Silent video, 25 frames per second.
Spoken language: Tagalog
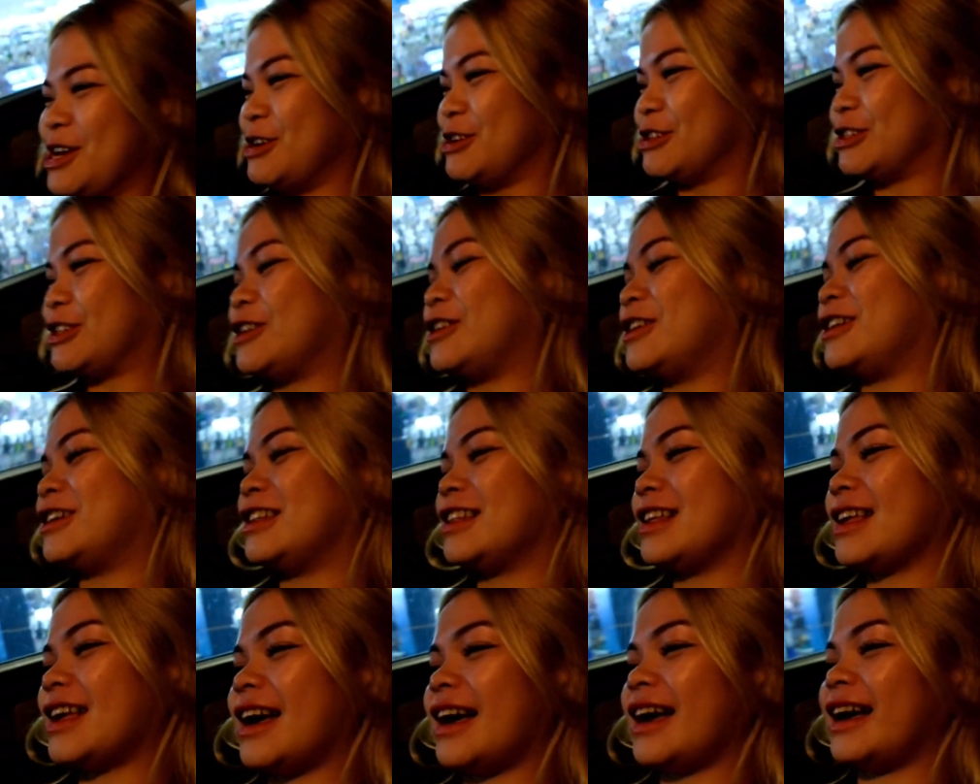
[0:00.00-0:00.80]
So,
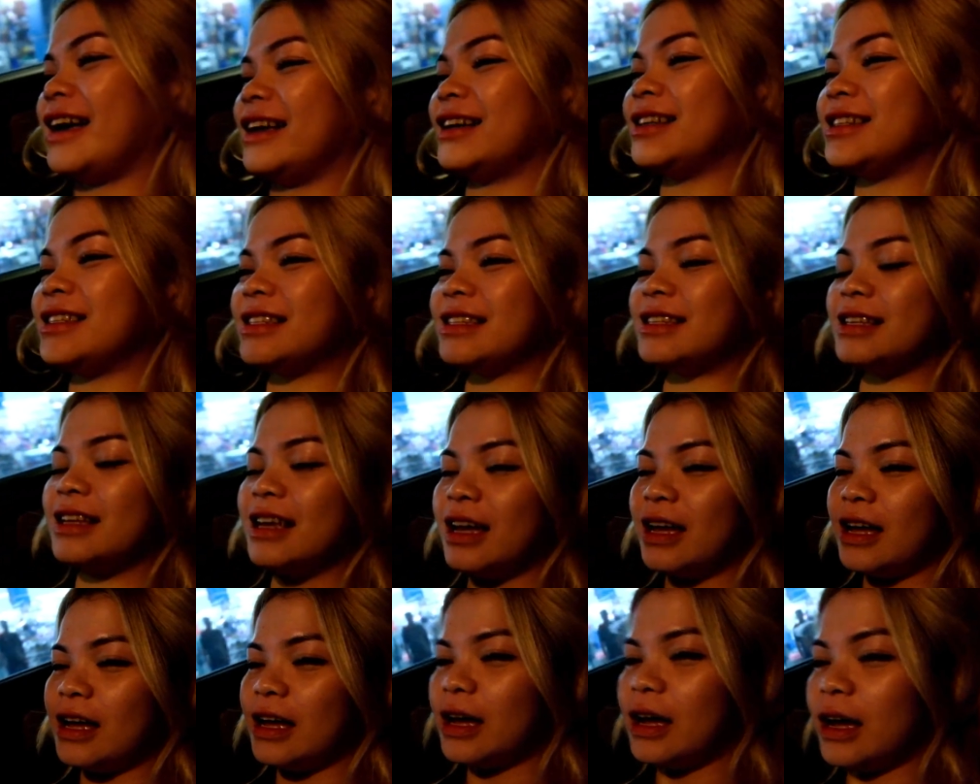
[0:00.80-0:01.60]
ayan guys.
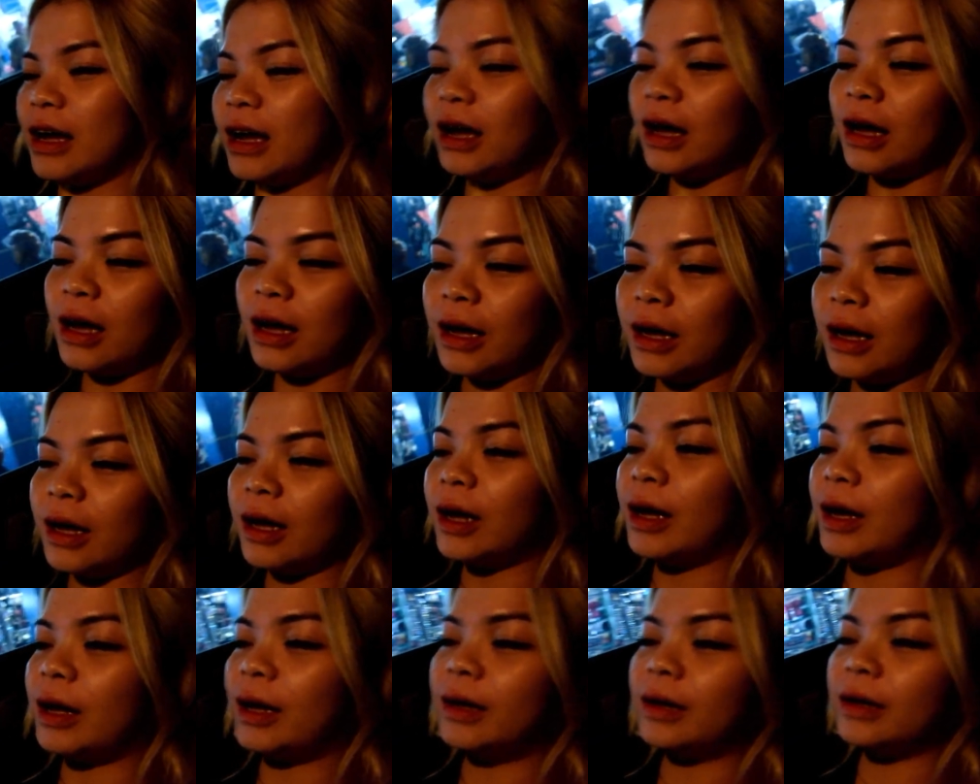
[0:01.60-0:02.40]

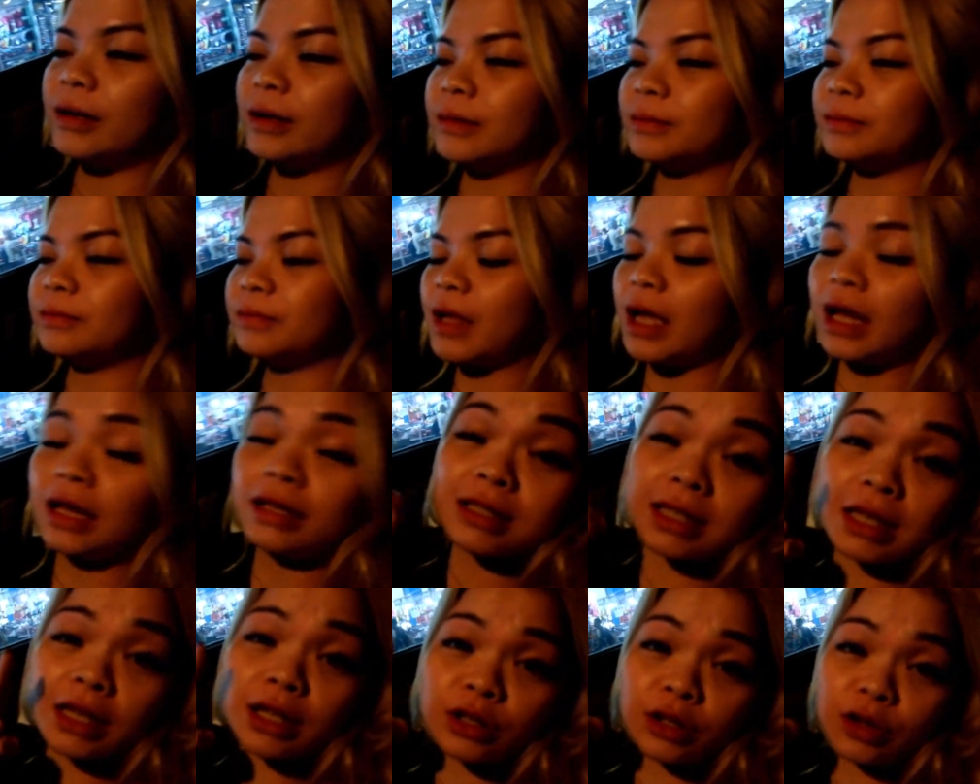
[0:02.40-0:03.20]
Uh, I'll
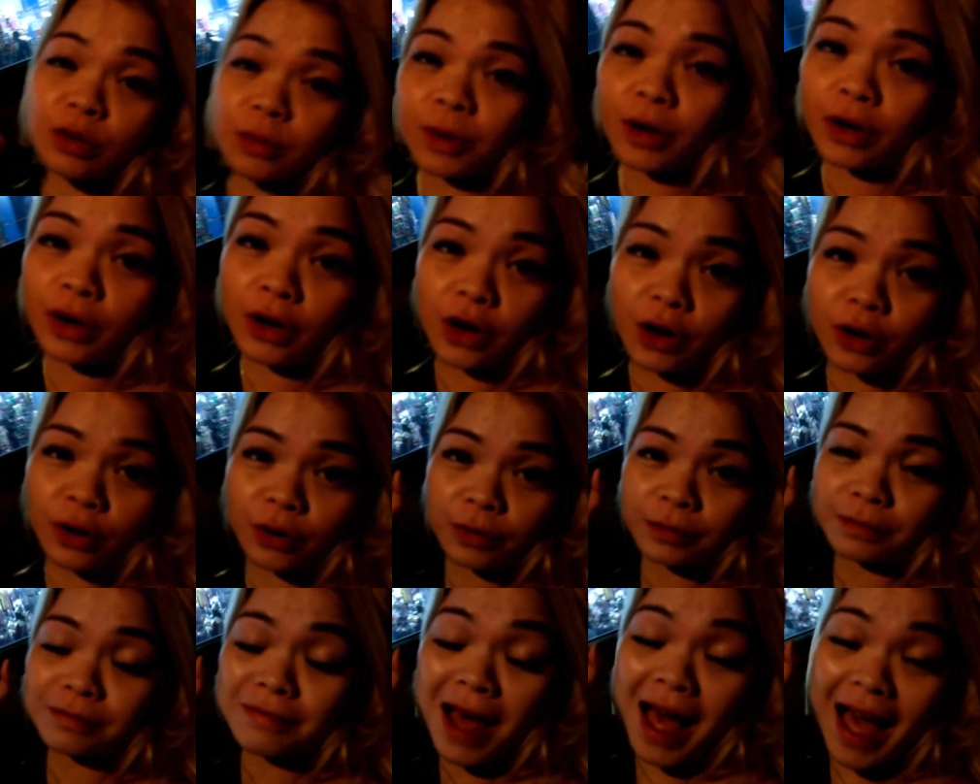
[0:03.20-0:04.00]
see you tomorrow.
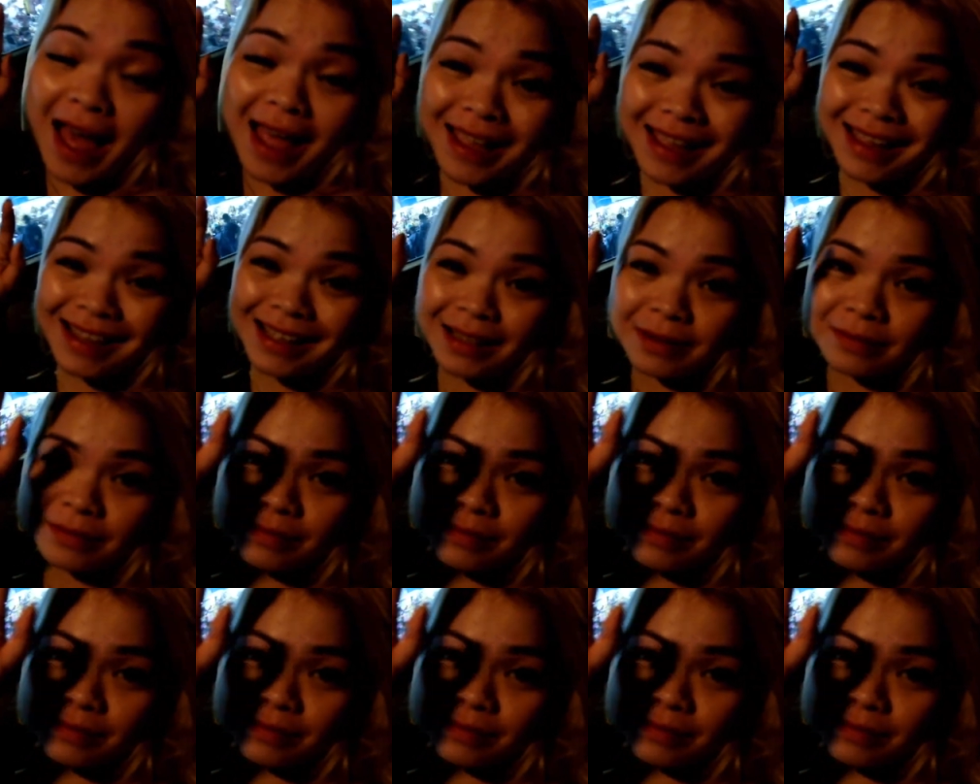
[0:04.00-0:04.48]
Bye!